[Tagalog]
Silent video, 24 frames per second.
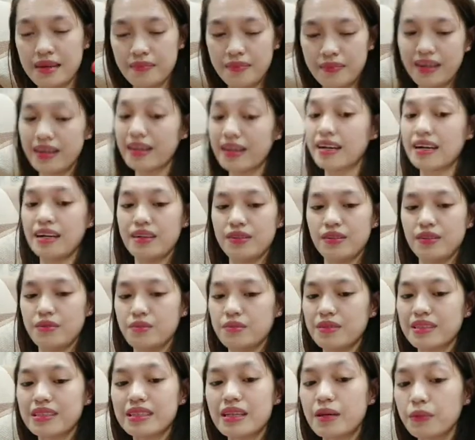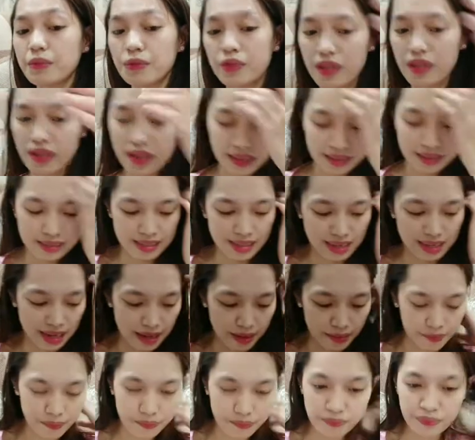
mga ganun. Basta mura lang sila.